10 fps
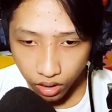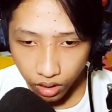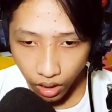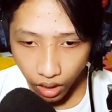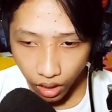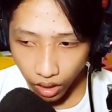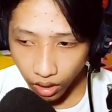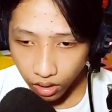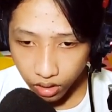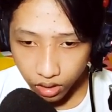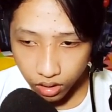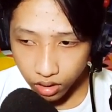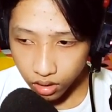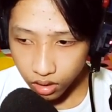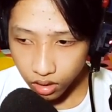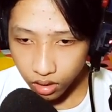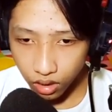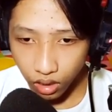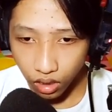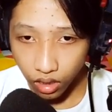Yes.
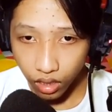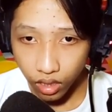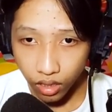Oke. Okay.